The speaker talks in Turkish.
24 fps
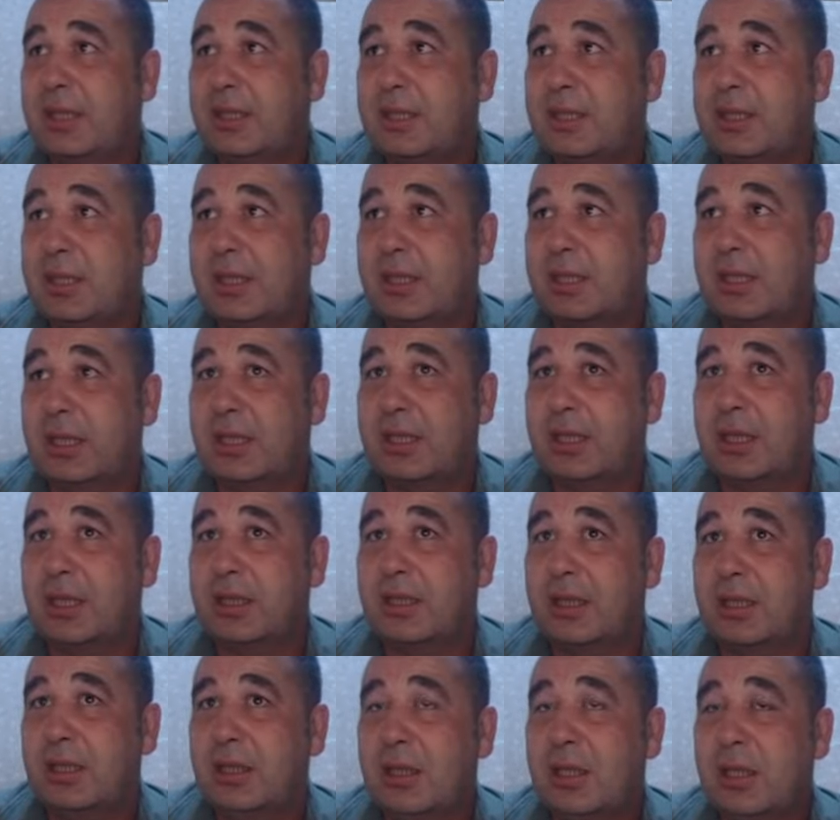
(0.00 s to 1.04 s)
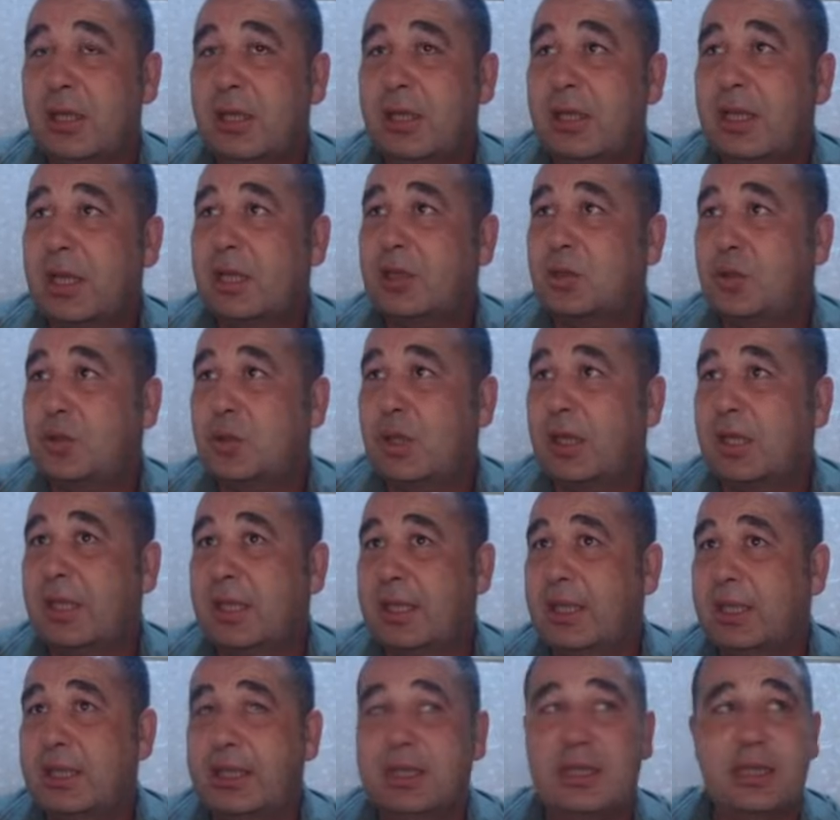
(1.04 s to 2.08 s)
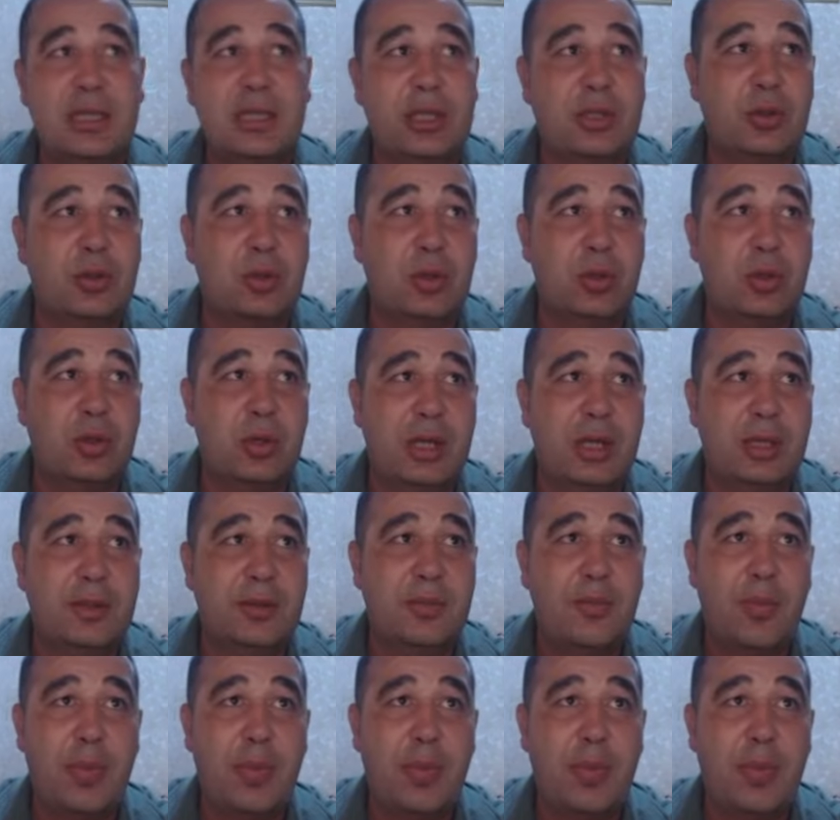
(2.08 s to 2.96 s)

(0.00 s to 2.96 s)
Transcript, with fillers: gidecek tekrardan. Yani şuralara gidecek görünen.